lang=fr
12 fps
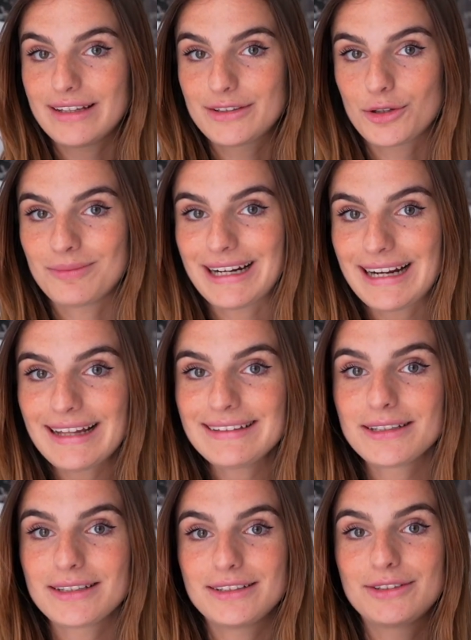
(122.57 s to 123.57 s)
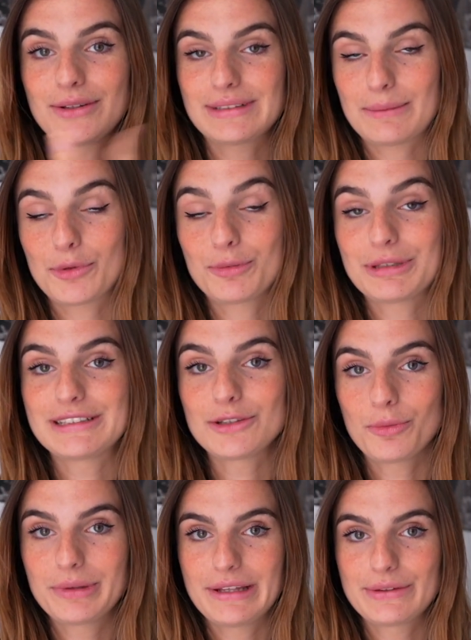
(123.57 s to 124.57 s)
être malade, dans un premier
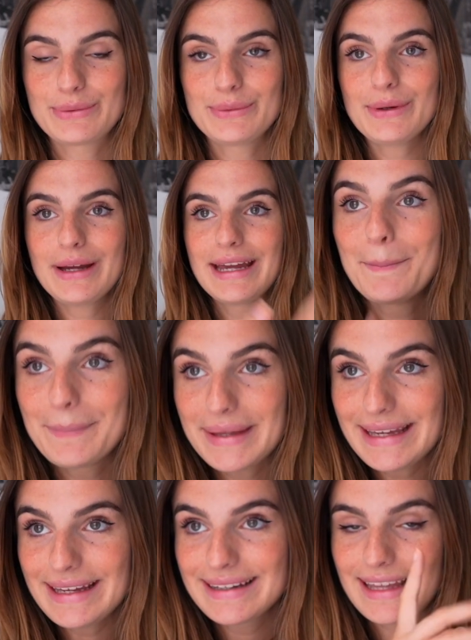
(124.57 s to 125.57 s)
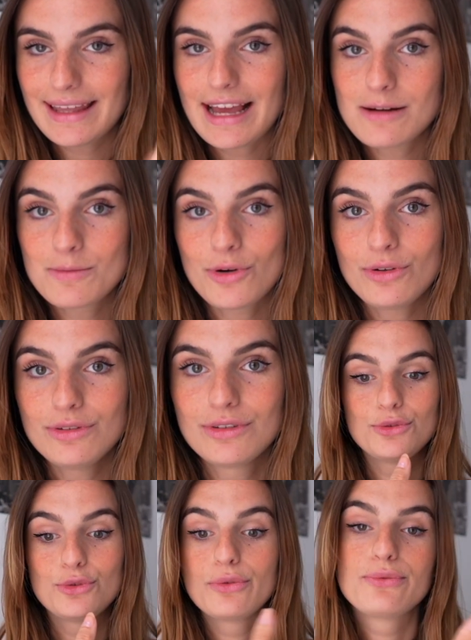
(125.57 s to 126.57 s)
temps bien sûr, mais également
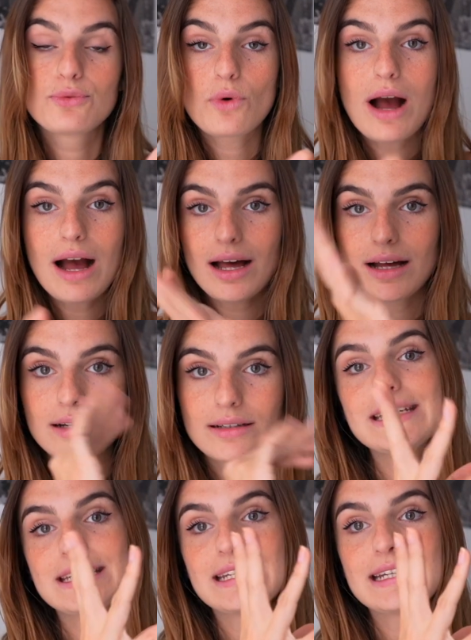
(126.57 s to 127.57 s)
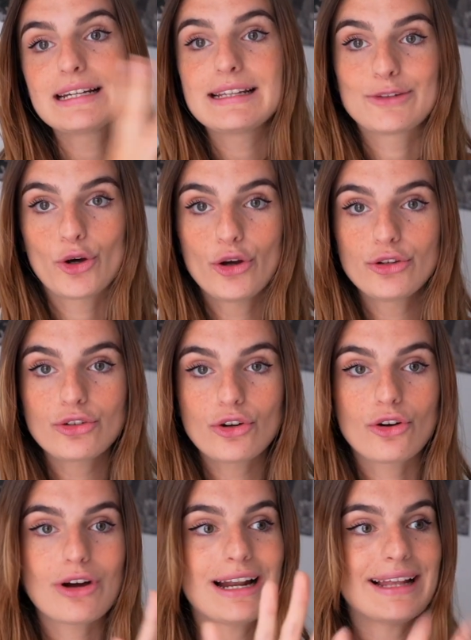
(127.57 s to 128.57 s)
de voir chez les autres,
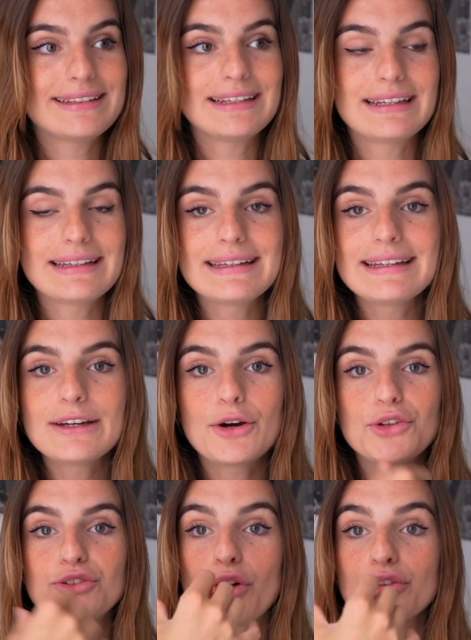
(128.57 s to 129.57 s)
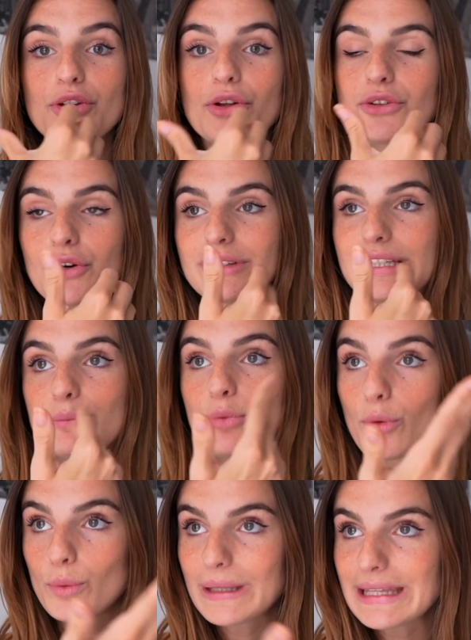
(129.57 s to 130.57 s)
à la télé, d'entendre des
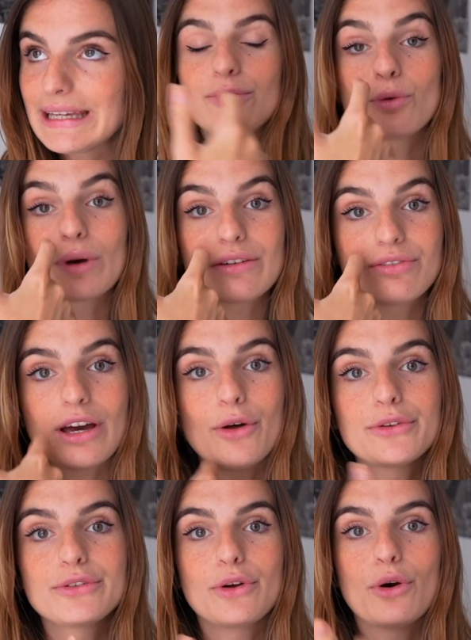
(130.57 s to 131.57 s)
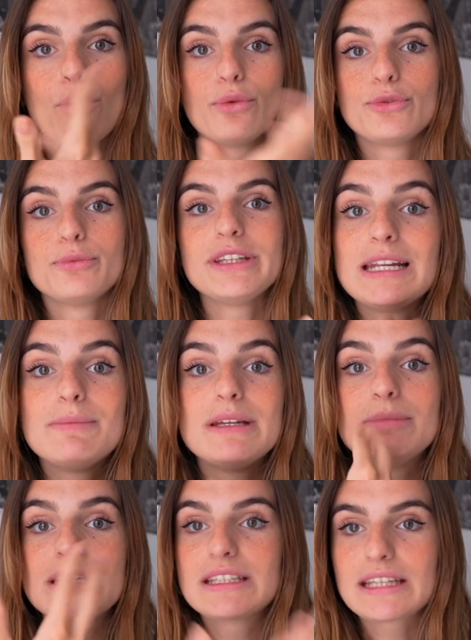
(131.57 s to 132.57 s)
bruits qui font référence au vomi, les
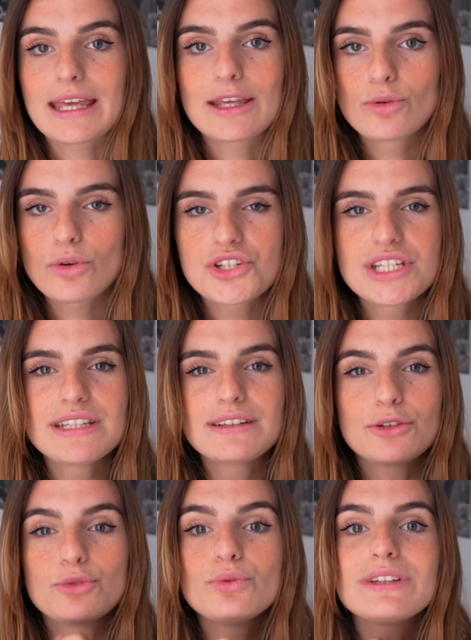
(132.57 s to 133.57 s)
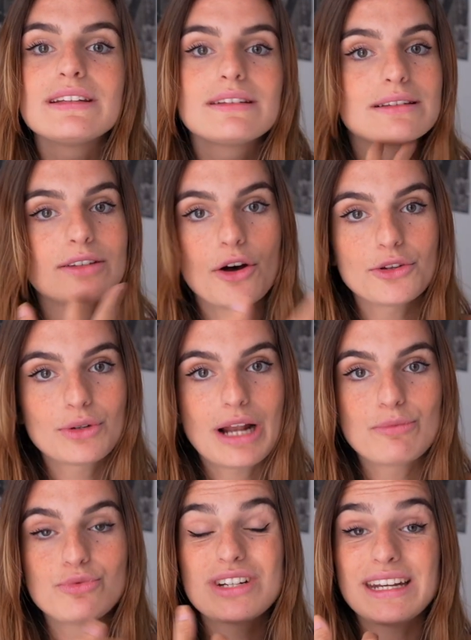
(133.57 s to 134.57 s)
bébés qui régurgitent, tout ce qui qui sort de
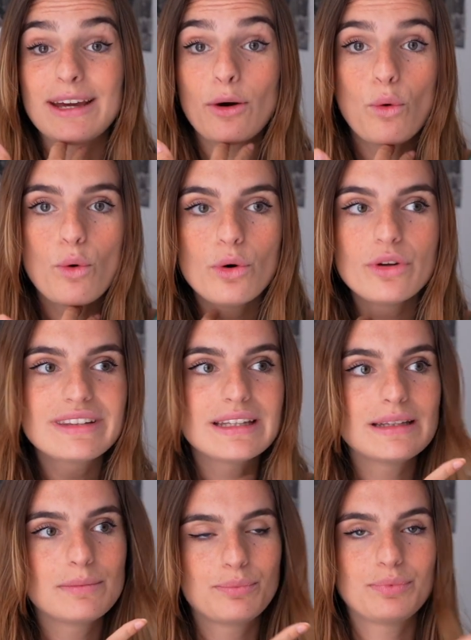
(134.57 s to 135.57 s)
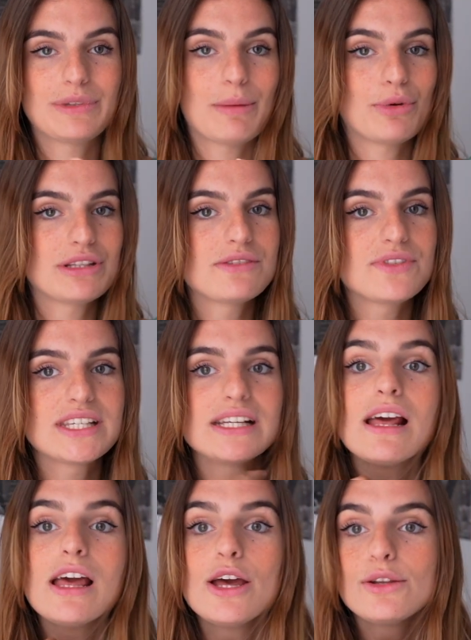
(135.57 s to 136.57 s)
la bouche, les c'est ça peut être
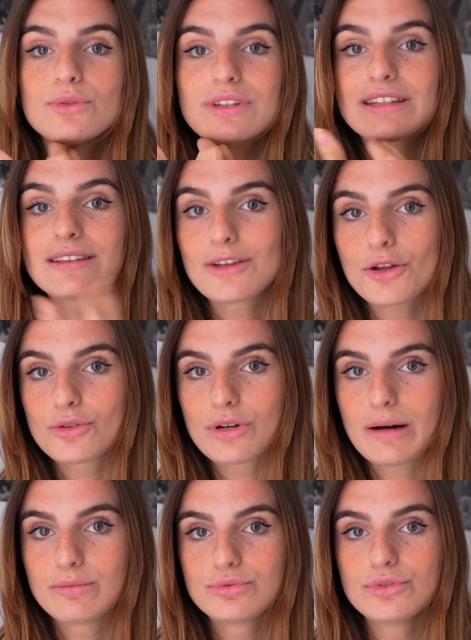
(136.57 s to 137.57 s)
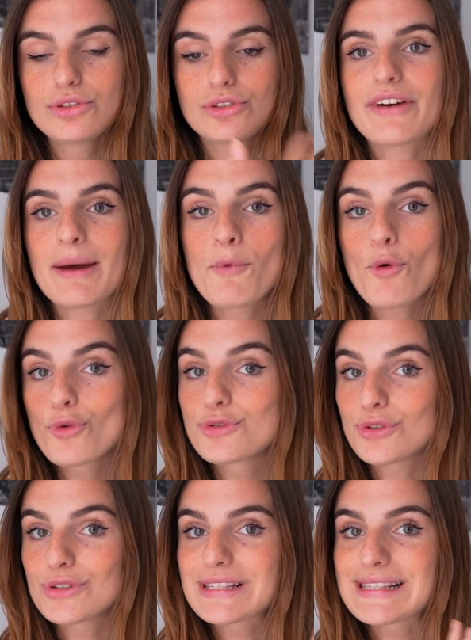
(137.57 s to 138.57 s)
difficile, tout ce qui sort de la bouche, vraiment au
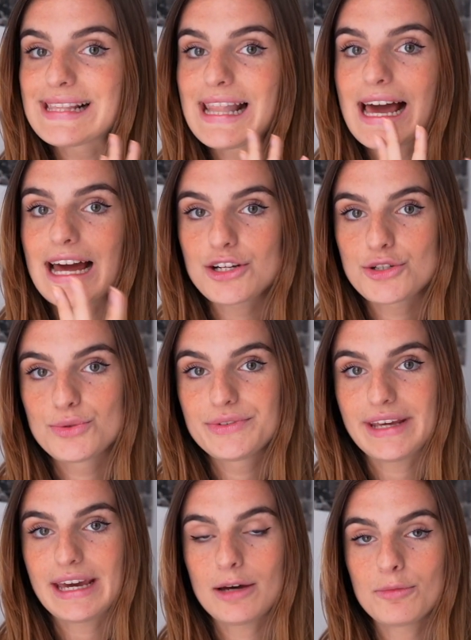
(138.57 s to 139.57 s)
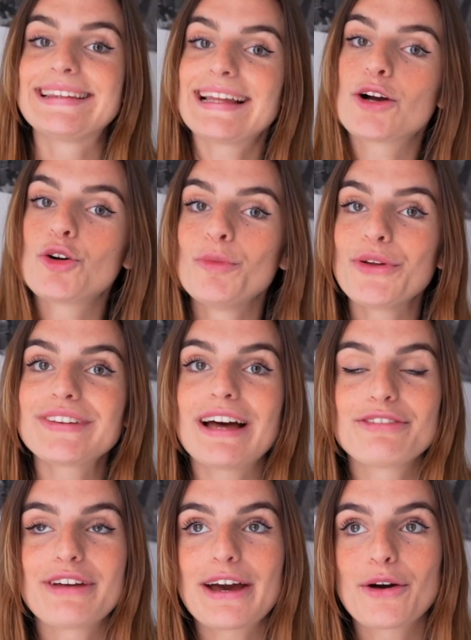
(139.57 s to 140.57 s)
sens large du terme. Ça commence
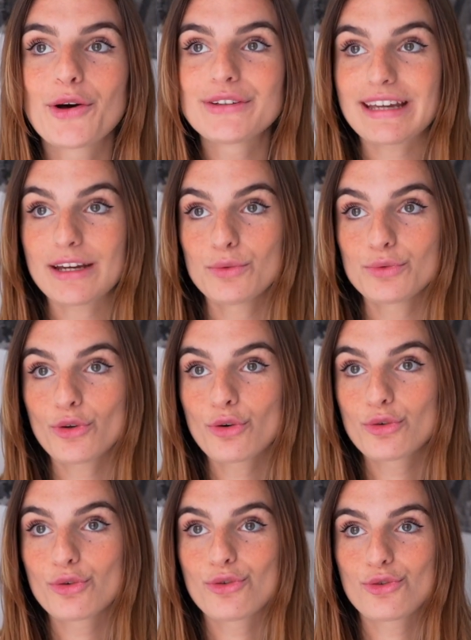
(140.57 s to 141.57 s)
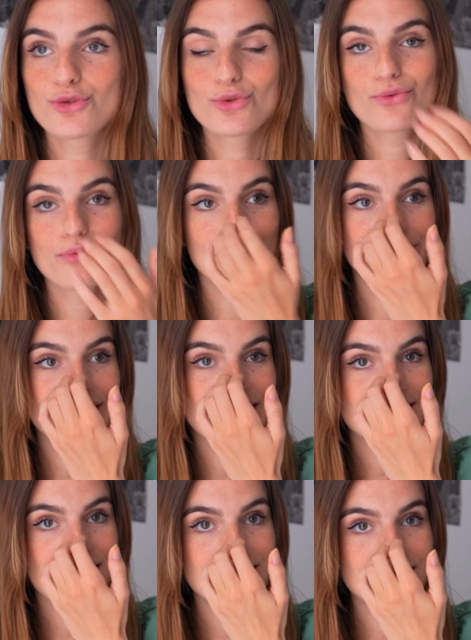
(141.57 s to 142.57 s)
à faire euh, très longtemps que je suis confrontée à
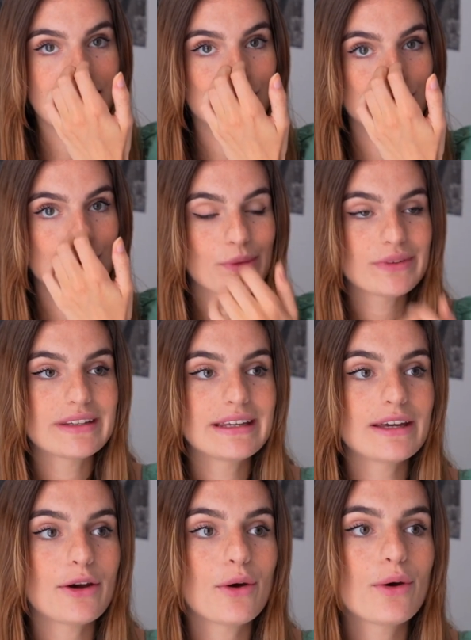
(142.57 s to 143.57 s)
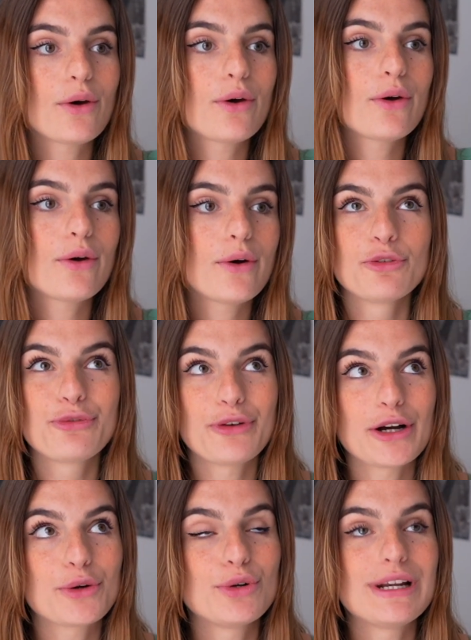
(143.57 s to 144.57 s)
ça, ça a commencé euh,
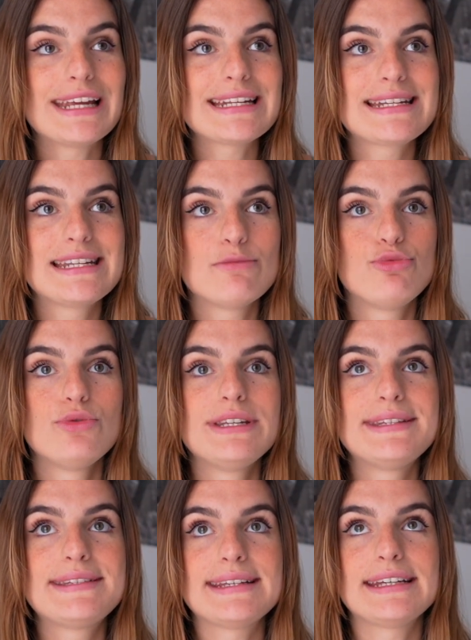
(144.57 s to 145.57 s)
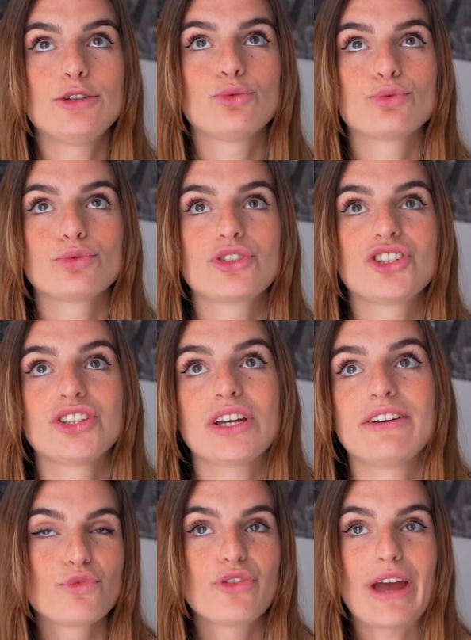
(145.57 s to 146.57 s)
fin collège, début lycée,
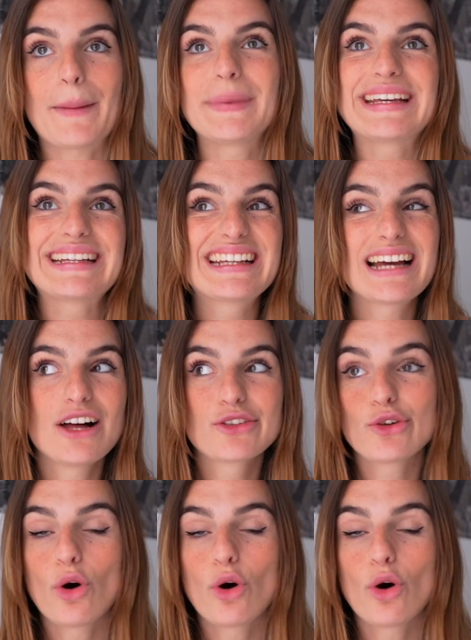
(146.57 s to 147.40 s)
donc vers mes 15